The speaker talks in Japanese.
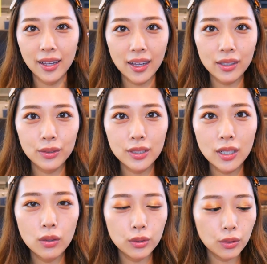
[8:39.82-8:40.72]
はいこち
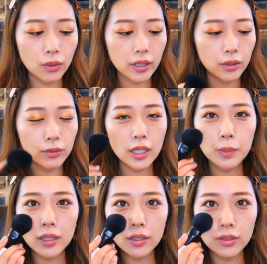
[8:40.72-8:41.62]
らを今日はね上
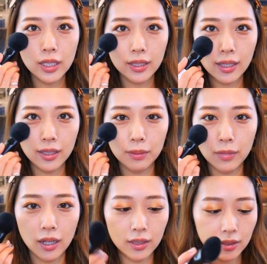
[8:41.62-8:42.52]
目にのせていき
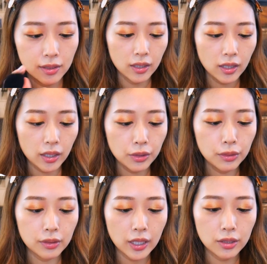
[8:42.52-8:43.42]
ますなんか今
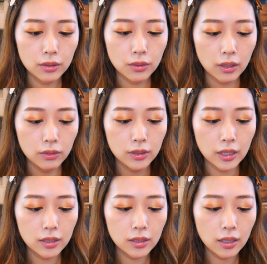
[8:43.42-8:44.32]
日ねちょっとあの
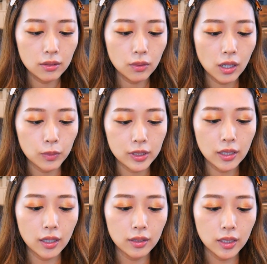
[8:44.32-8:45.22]
雑談とかもし
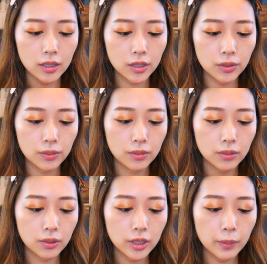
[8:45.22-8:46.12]
たかったんですよ
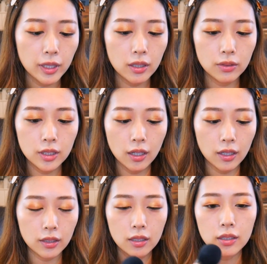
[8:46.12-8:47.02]
おしゃべりをした
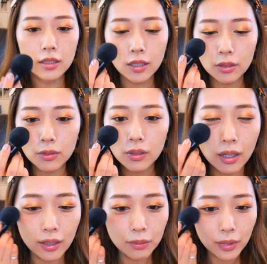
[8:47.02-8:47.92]
かったんですけど
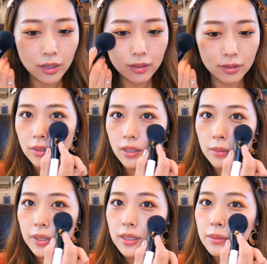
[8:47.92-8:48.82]
アイメイクとか
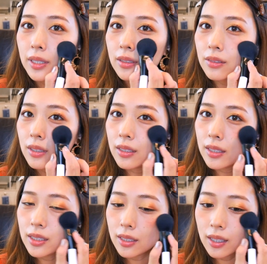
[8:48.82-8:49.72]
ベースメイクとか
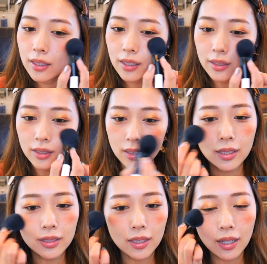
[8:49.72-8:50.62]
ねしっかりやったら
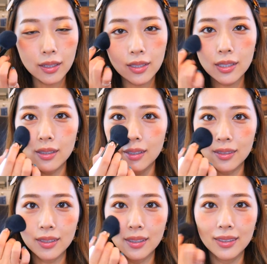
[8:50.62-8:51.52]
全然話せなかっ
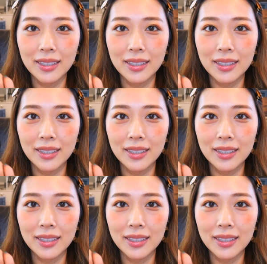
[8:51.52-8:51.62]
た